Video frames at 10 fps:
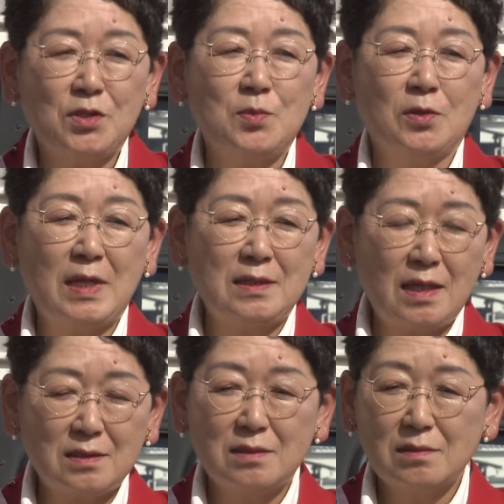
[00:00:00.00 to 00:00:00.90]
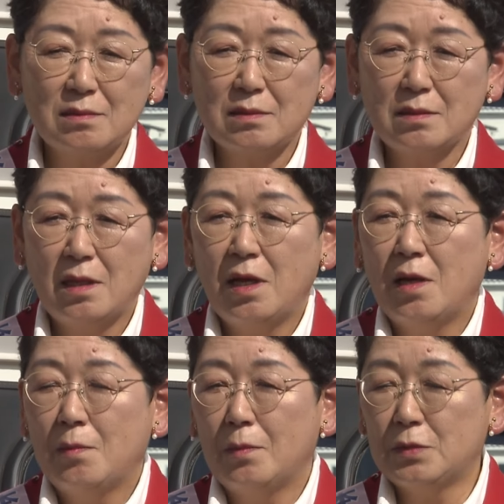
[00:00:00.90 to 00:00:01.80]
いう問題です。
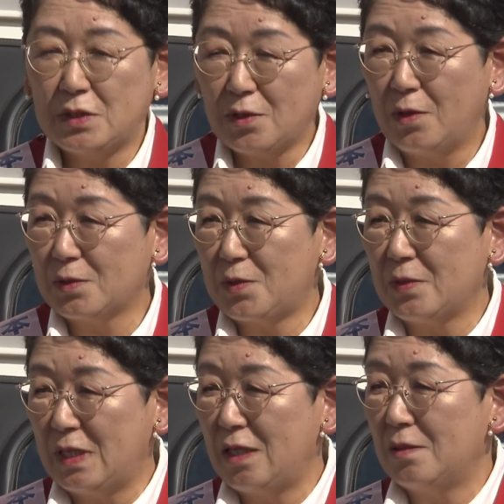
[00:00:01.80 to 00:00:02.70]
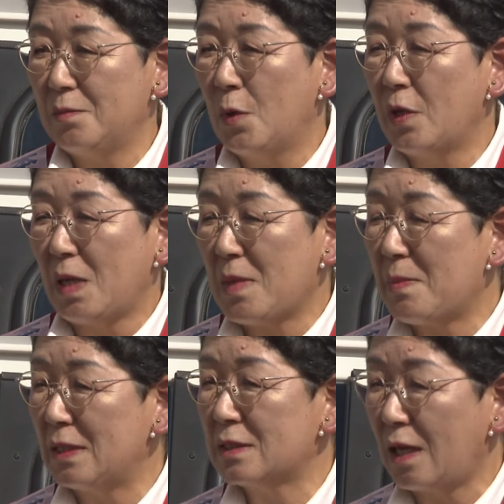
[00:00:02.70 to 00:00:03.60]
うちの夫にもうやめ
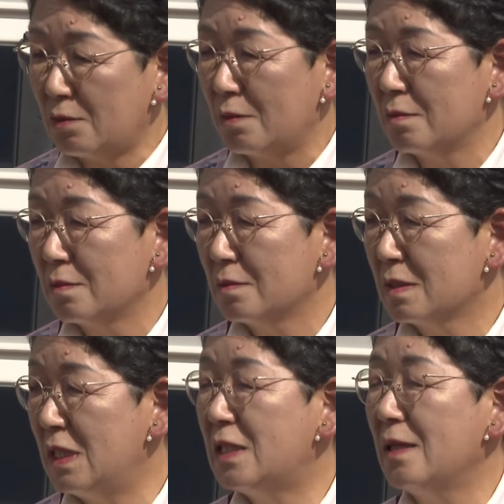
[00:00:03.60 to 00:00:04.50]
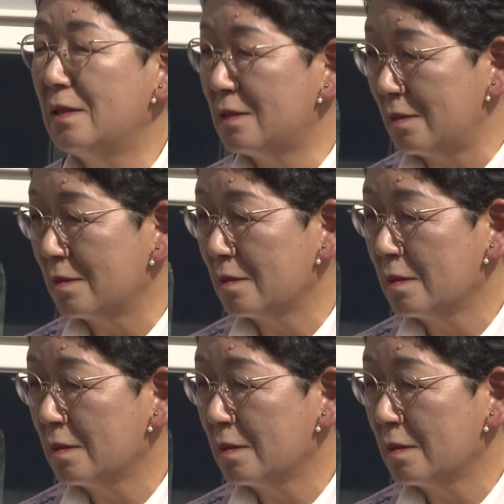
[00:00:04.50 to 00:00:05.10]
ますかと聞いたんです。